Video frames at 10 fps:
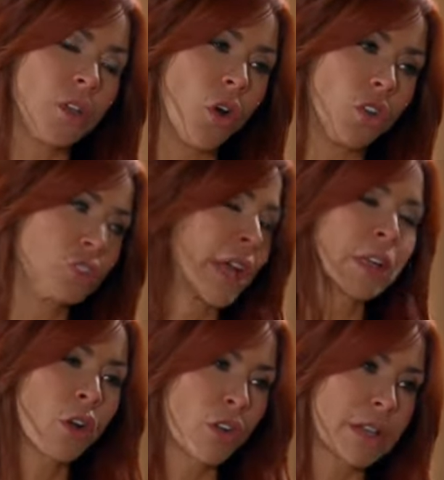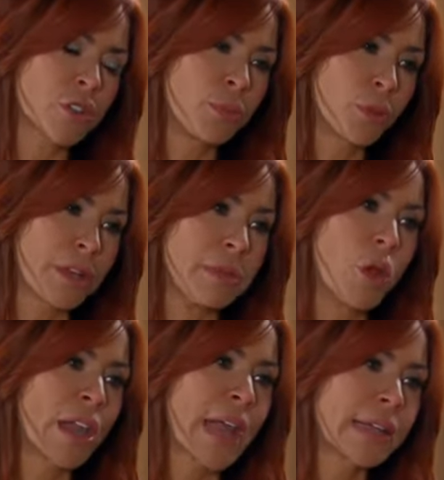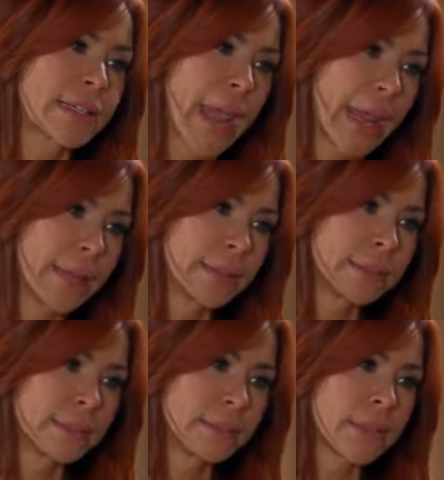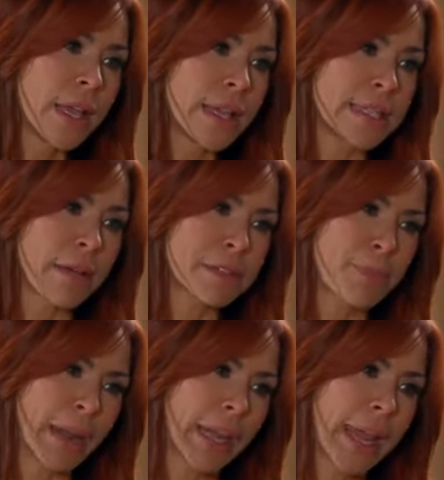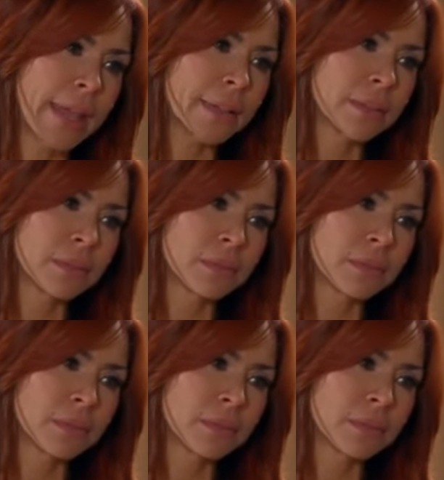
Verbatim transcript: No, no tengo corazón porque me lo arranqué. ¿Y sabes para qué?